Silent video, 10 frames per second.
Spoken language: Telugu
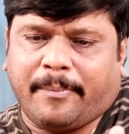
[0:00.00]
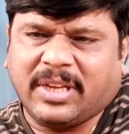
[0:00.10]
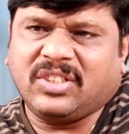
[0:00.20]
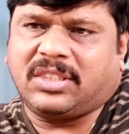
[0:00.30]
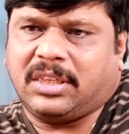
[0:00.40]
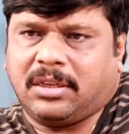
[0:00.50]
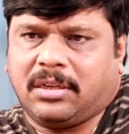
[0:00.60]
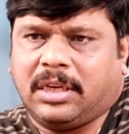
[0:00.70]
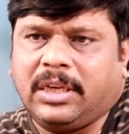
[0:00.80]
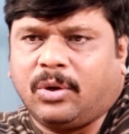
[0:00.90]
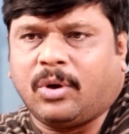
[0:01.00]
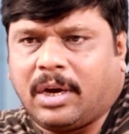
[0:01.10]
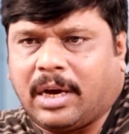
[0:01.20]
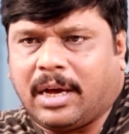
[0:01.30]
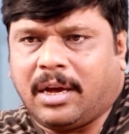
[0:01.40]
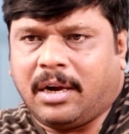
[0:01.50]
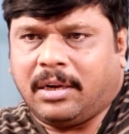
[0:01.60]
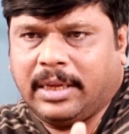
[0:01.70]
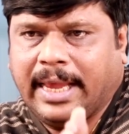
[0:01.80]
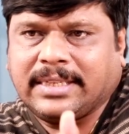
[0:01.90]
ఒక మంచి హీరోగా
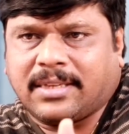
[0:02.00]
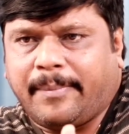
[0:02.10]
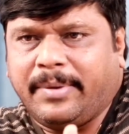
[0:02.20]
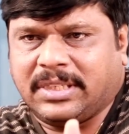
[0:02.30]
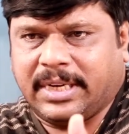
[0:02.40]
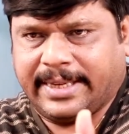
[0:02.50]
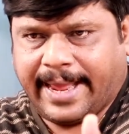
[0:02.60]
ఎస్టాబ్లిష్ అయ్యే